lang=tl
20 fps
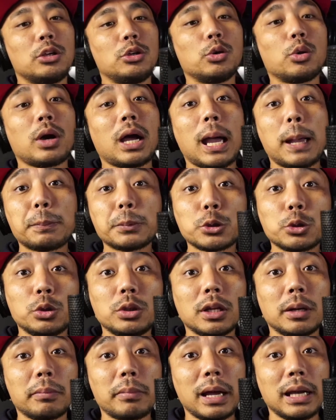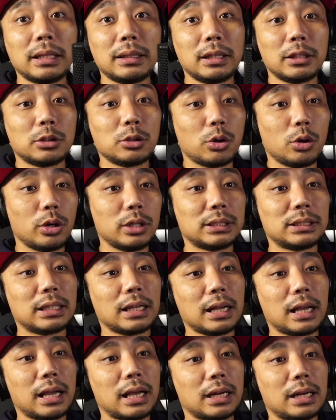Yung capsule ng mic dito is
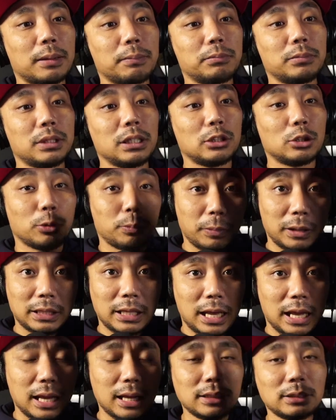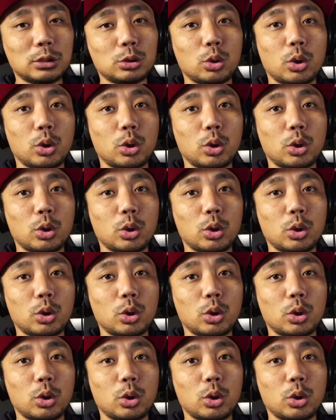nakaharap dito pataas.